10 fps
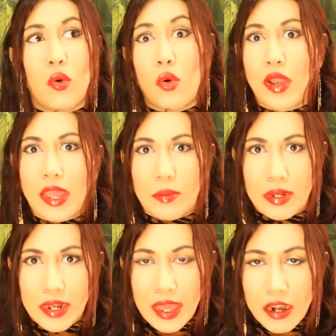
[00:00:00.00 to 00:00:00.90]
o
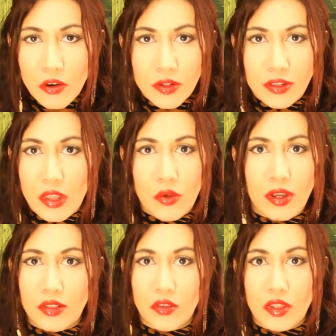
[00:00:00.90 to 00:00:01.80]
germinarlo en dado
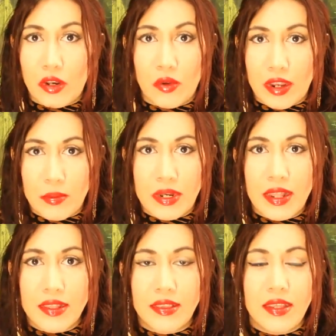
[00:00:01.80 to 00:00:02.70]
caso de que lo
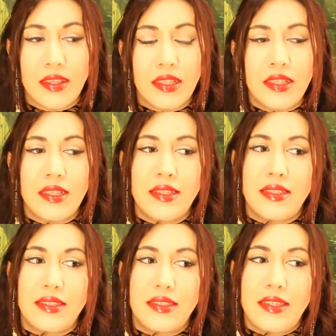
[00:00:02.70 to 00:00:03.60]
germinaste
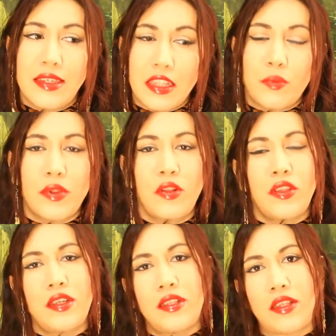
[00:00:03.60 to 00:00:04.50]
y que después lo
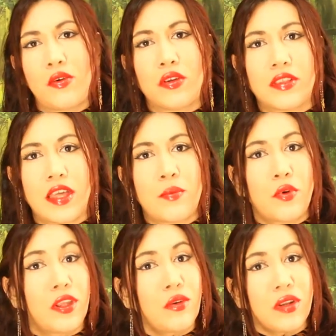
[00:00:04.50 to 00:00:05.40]
tengas que cortar
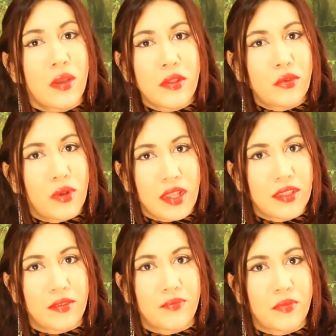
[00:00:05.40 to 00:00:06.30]
porque no cabe en tu
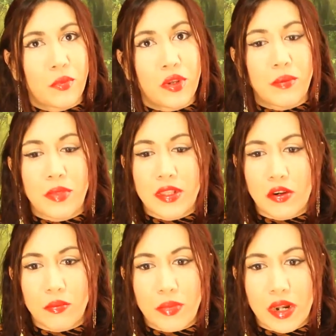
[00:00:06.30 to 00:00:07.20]
casa, porque empieza a
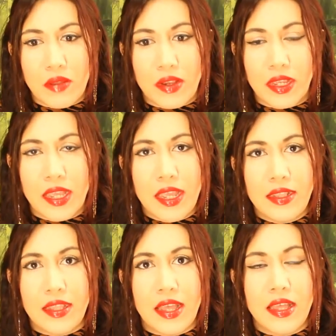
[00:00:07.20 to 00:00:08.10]
romper la
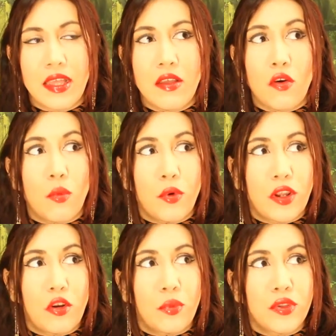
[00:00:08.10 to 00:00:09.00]
banqueta o
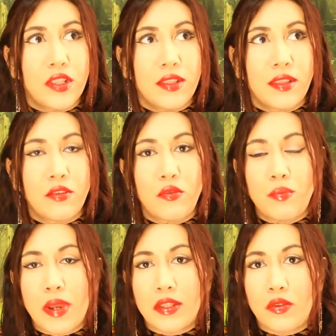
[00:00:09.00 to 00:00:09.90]
porque lo pusieses en
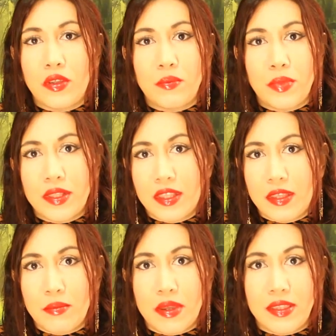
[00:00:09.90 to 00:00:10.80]
un patio y empieza
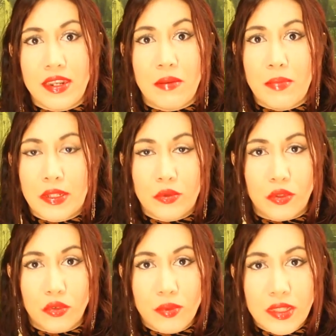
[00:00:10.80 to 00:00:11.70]
a invadir el patio
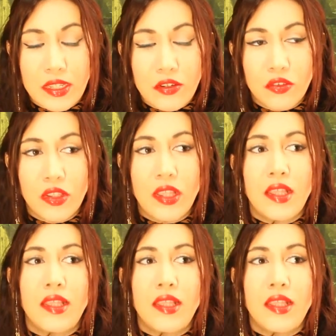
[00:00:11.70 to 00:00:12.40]
de tus vecinos.